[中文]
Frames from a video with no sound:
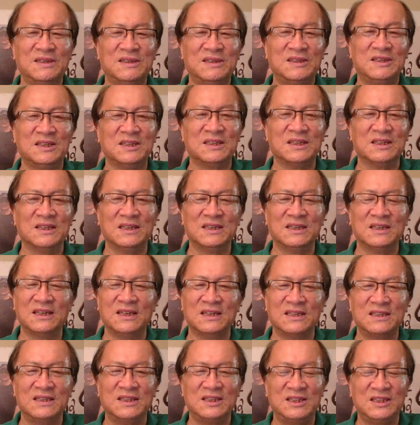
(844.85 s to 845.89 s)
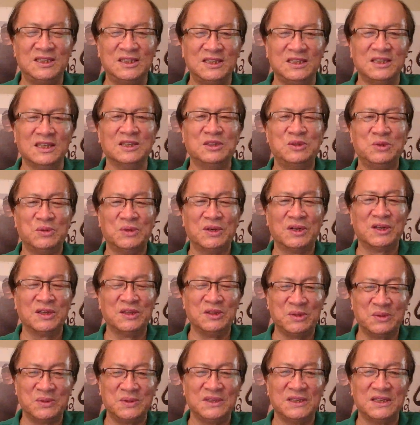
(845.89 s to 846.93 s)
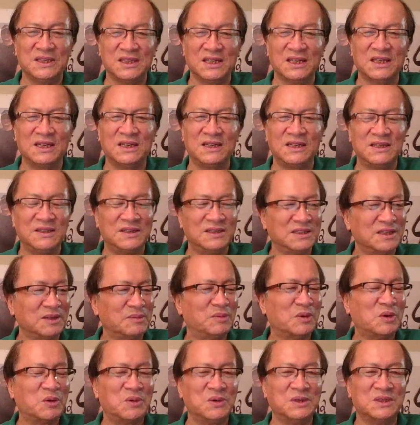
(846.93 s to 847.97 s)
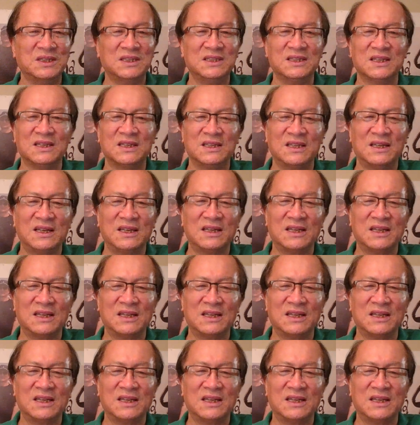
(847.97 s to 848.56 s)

这个解救很多人啊，也包括这些